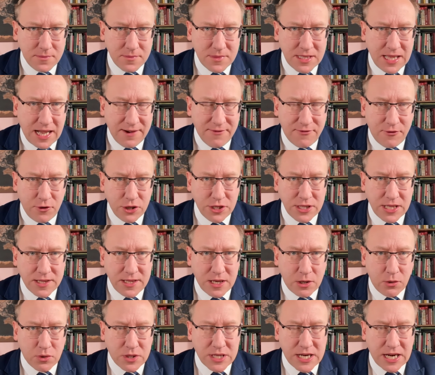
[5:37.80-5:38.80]
ta wojna
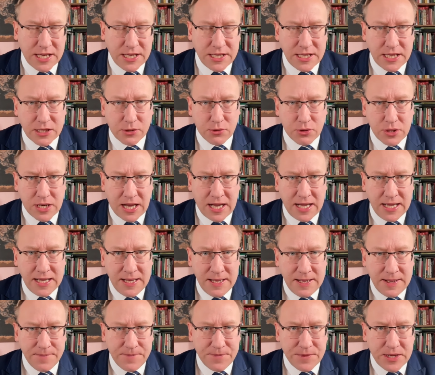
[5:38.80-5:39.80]
na Ukrainie, która
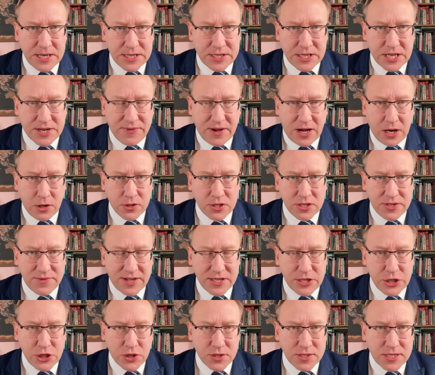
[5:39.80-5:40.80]
e, trwa od
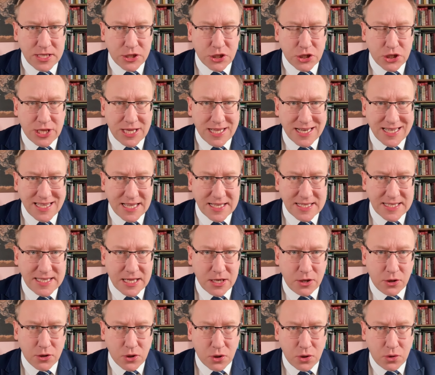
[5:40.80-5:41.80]

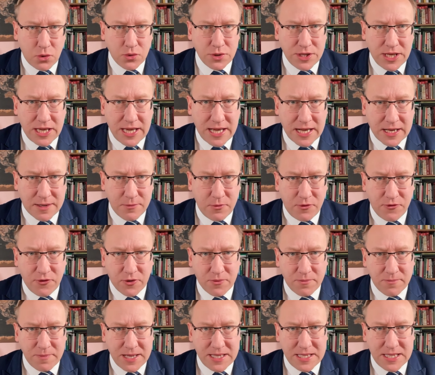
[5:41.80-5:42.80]
2014 roku, nie jak
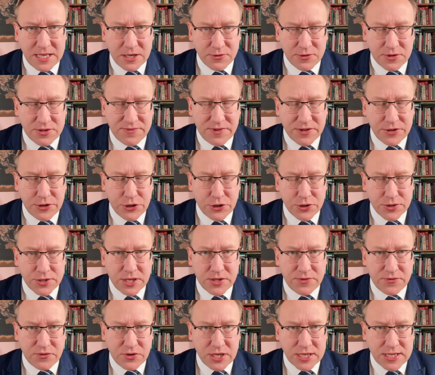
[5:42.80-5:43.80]
mówią media od
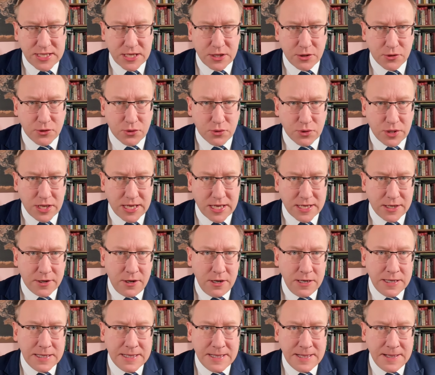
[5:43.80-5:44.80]
2022,
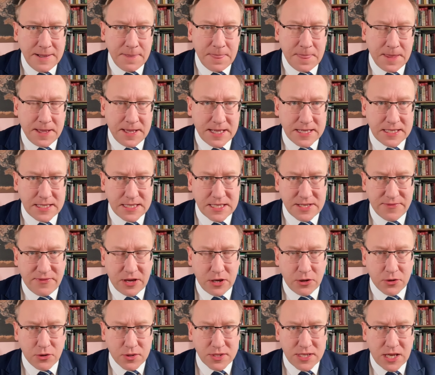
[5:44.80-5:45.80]
jest
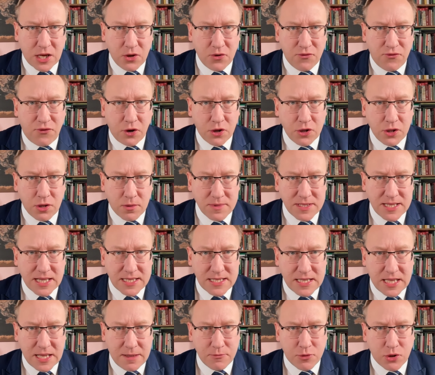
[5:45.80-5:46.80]
swego rodzaju wojną
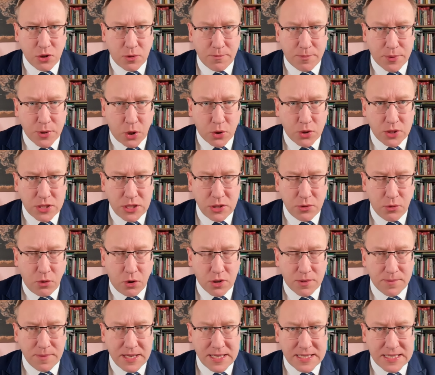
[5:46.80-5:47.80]
zastępczą, proxy
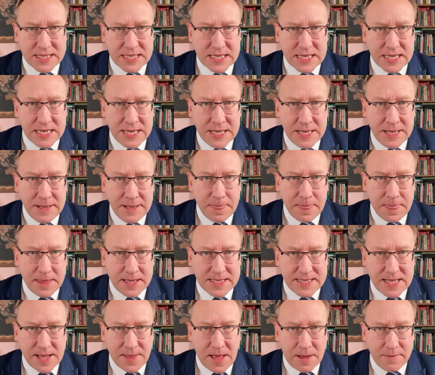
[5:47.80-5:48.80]
war między
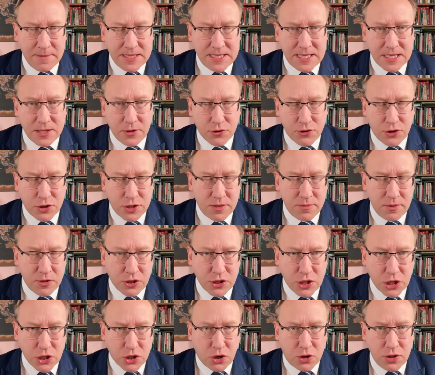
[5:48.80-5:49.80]
Stanami Zjednoczonymi
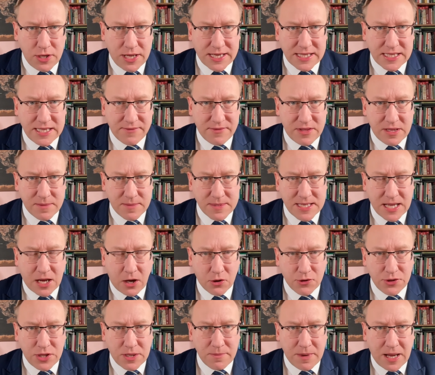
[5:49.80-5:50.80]
czy też kolektywnym
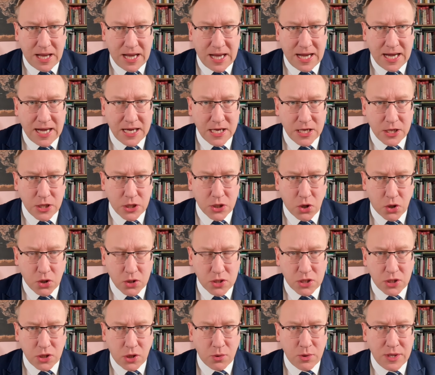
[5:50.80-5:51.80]
Zachodem a
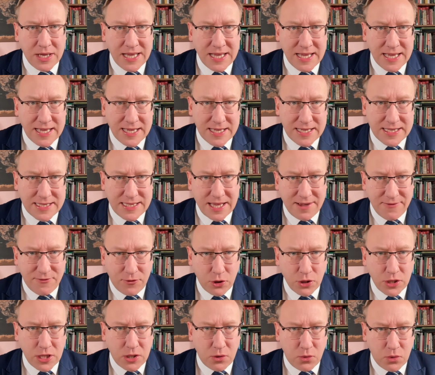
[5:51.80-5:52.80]
Rosją. E, tę
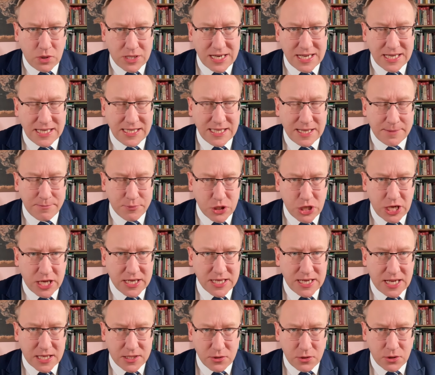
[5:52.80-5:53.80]
wojnę Ukraina
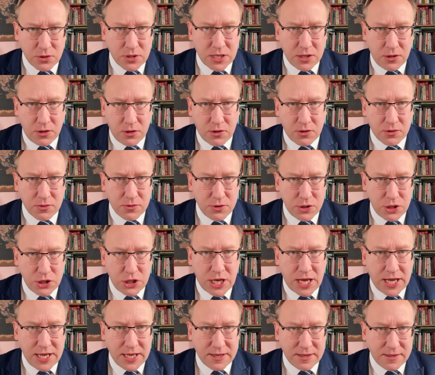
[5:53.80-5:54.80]
przegra, co do tego
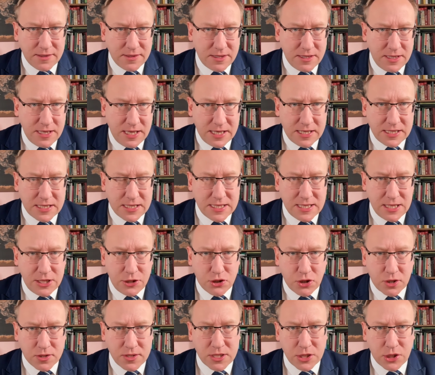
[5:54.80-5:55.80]
dzisiaj nikt z
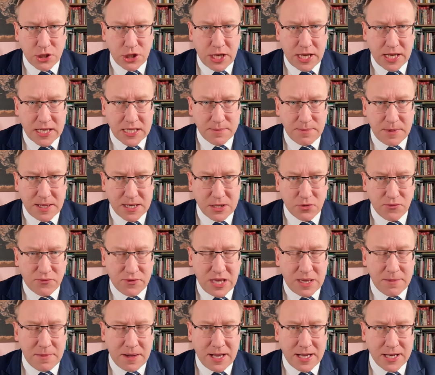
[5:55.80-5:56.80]
liczących się ekspertów
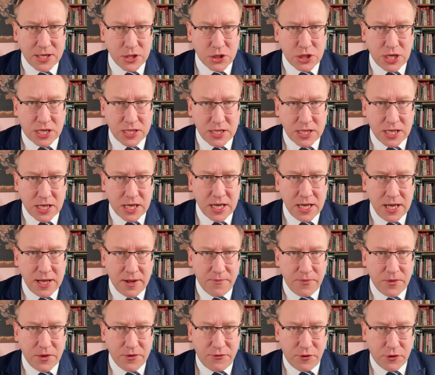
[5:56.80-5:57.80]
nie ma żadnych
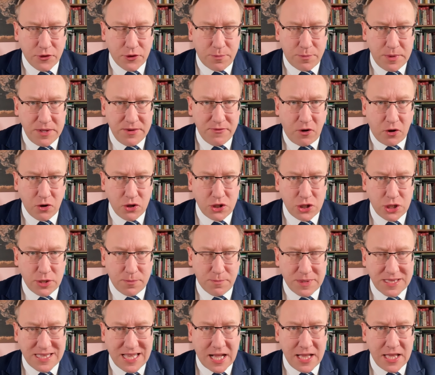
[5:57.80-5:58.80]
wątpliwości.
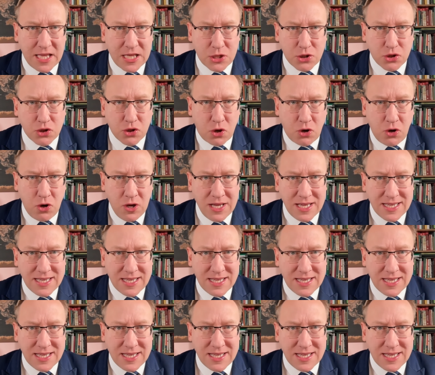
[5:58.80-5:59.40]
Pytanie, co